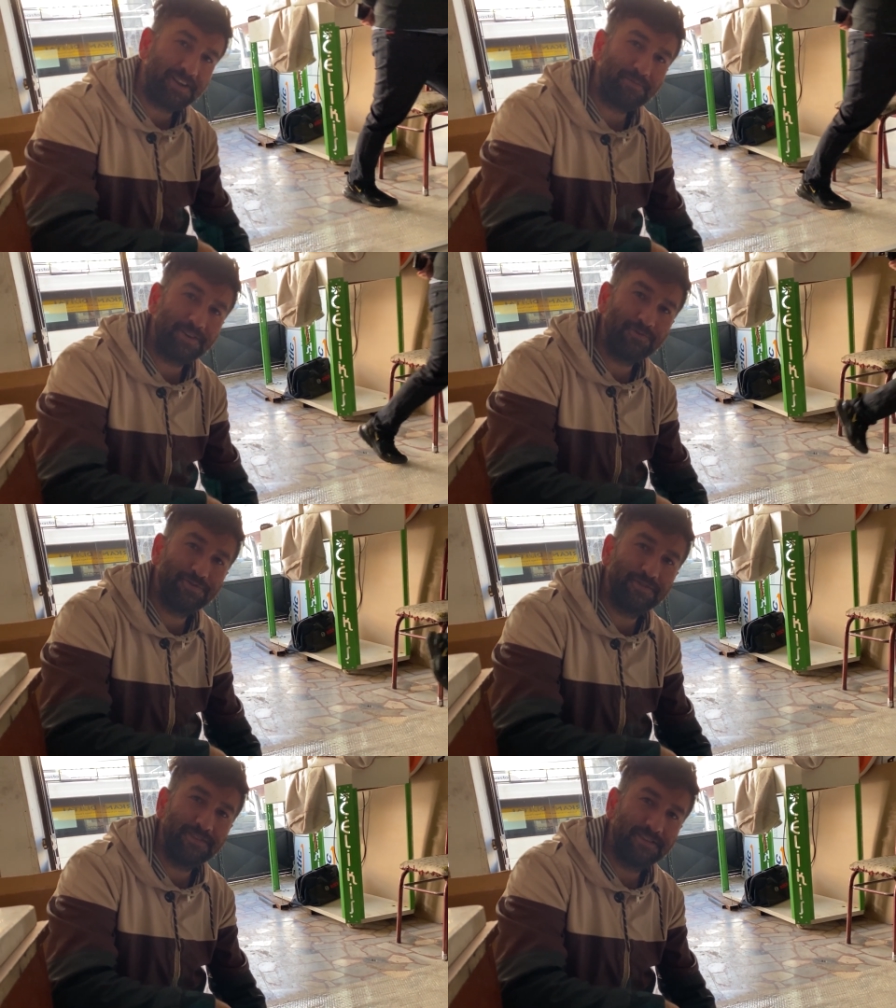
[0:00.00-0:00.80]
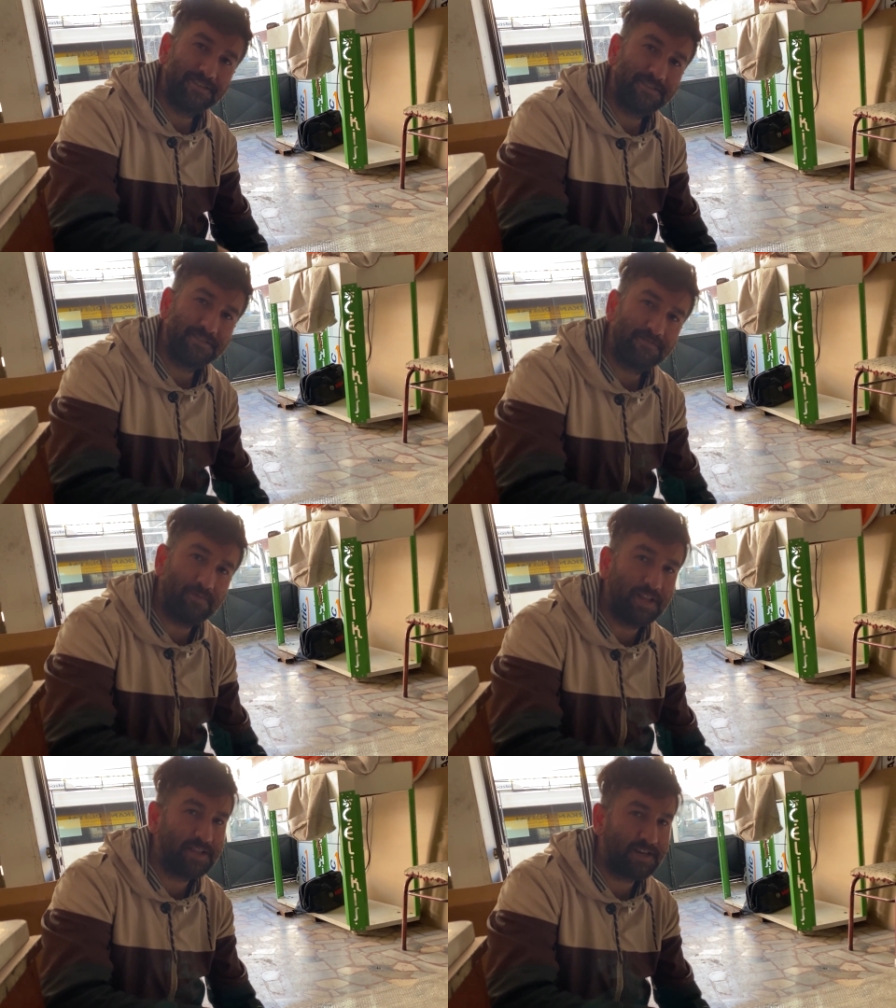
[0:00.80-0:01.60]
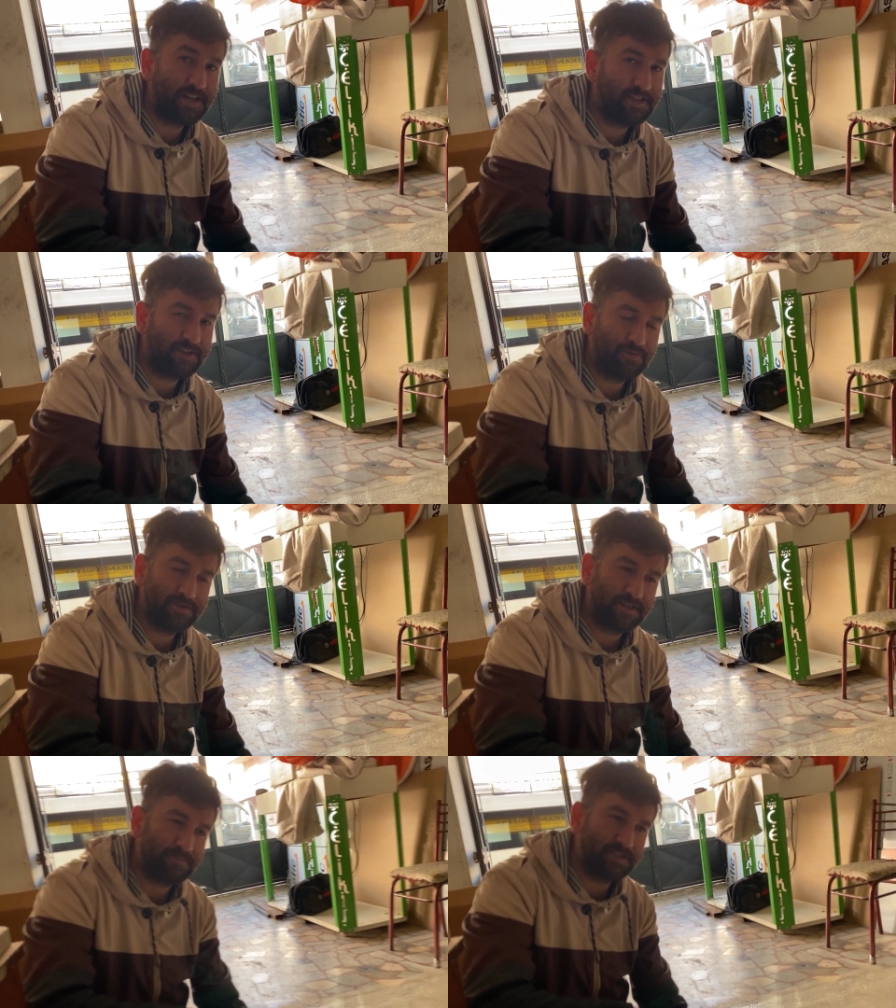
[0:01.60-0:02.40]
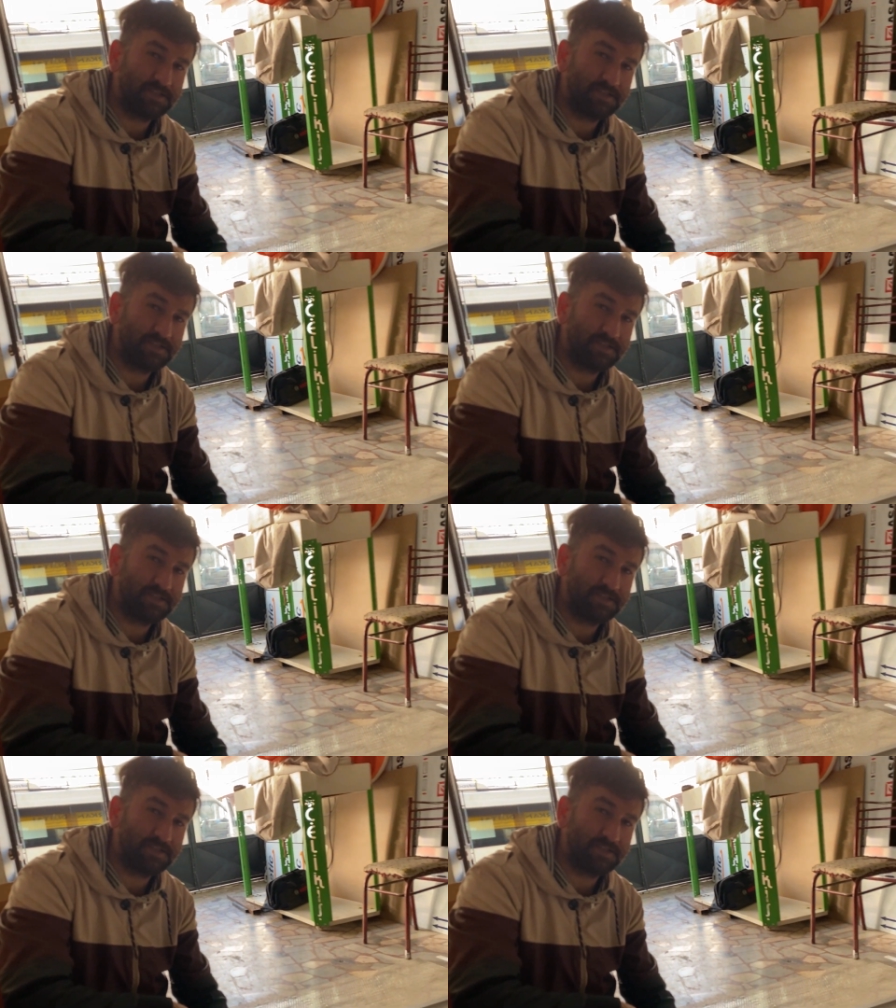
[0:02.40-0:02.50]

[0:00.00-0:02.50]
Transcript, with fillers: bazıları ciddiye alıyor videoyu da söyleyeyim artı ile